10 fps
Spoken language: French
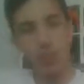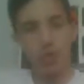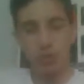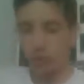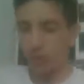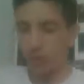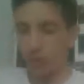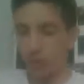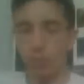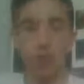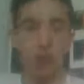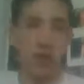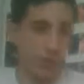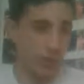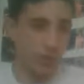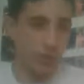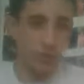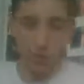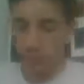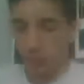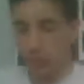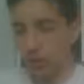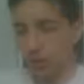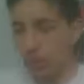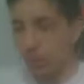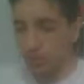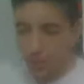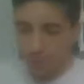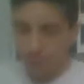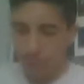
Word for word: comment dire, un peu dans l'attente aussi pour ce takeover, mais